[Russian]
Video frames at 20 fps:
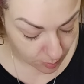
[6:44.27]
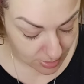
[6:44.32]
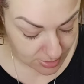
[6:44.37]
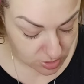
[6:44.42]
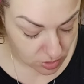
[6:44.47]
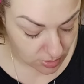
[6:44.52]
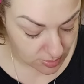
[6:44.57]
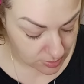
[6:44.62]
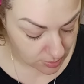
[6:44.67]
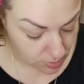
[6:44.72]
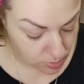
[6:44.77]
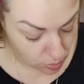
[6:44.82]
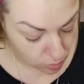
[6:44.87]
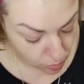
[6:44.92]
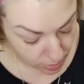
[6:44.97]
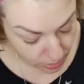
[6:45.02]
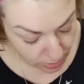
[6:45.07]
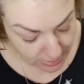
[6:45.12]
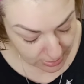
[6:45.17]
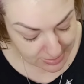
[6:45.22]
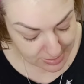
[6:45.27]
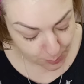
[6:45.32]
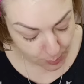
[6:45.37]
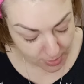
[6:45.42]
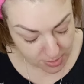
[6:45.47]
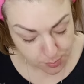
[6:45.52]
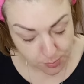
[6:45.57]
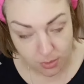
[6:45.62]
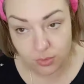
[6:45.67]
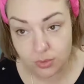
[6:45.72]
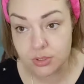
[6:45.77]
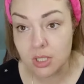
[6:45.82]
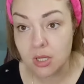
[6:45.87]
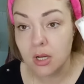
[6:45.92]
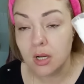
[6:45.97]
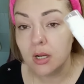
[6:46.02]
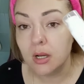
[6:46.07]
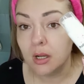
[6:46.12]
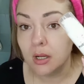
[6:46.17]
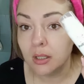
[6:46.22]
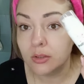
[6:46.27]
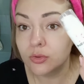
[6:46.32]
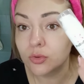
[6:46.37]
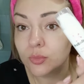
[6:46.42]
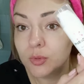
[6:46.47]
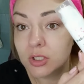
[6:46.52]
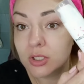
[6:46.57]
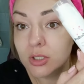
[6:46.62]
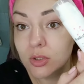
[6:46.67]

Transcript: Масочка из категории 35+, номер